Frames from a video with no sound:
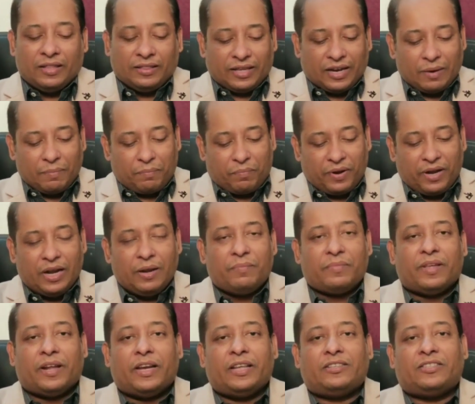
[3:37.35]
তারা
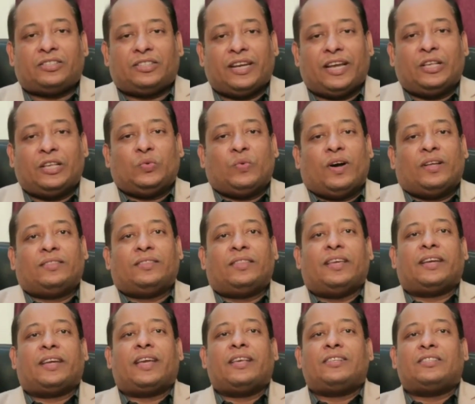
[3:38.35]
প্রিলিমিনারি স্টেজ ওয়ান
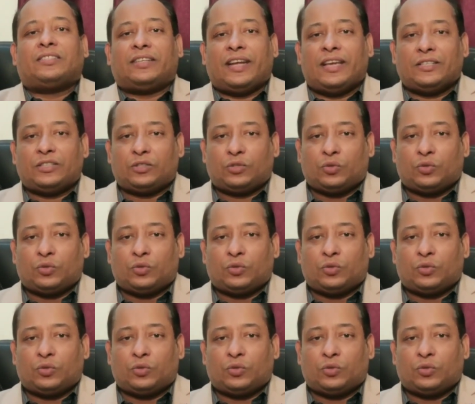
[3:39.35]
থেকে স্টেজ